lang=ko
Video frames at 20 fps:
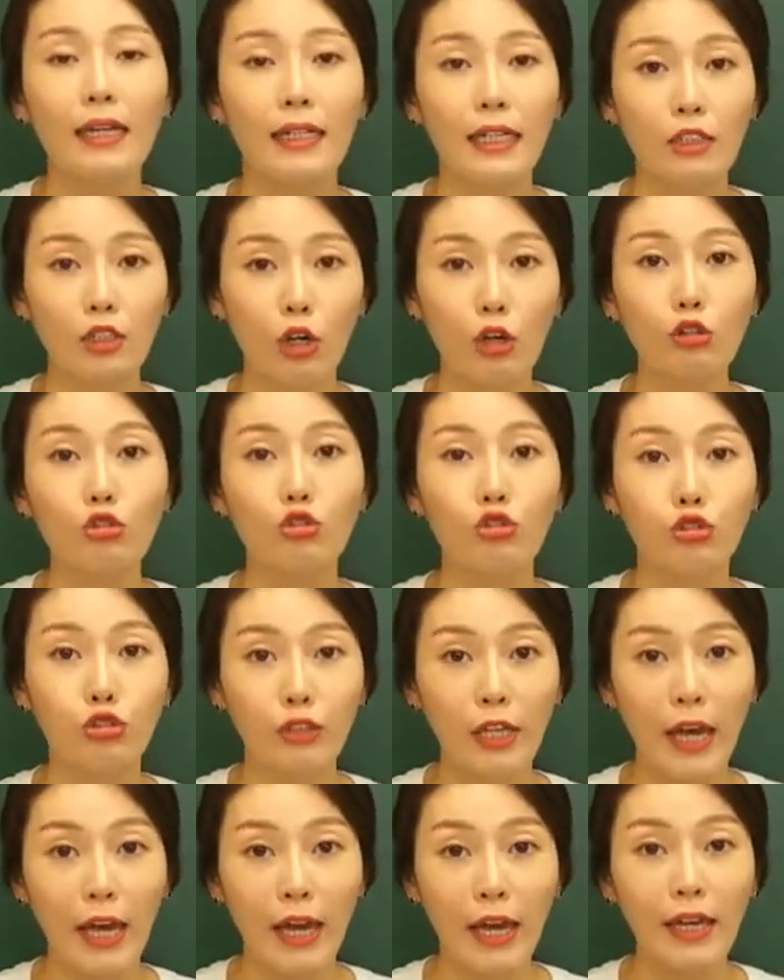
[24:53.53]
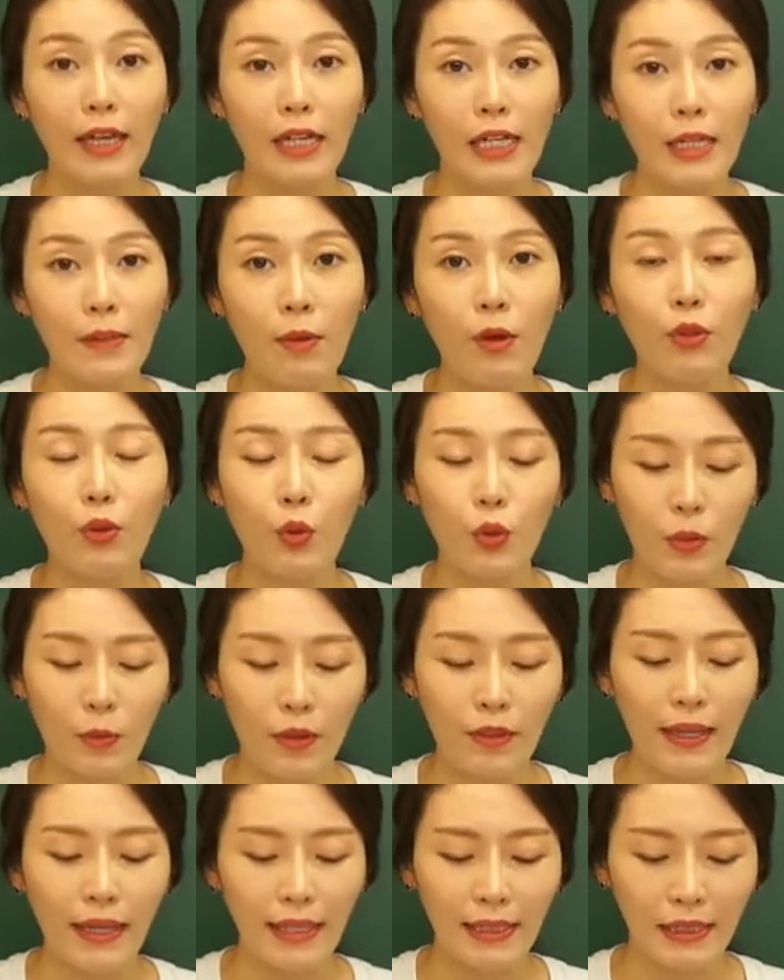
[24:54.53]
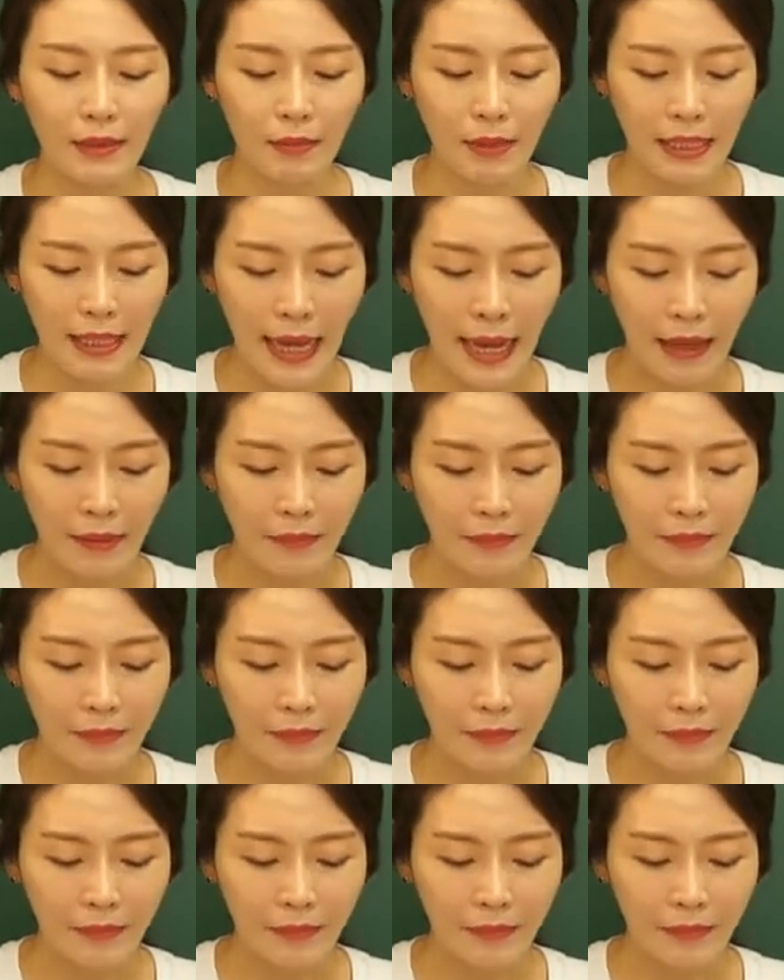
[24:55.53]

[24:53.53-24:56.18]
그래서 두개 1번 고르면 되겠습니다.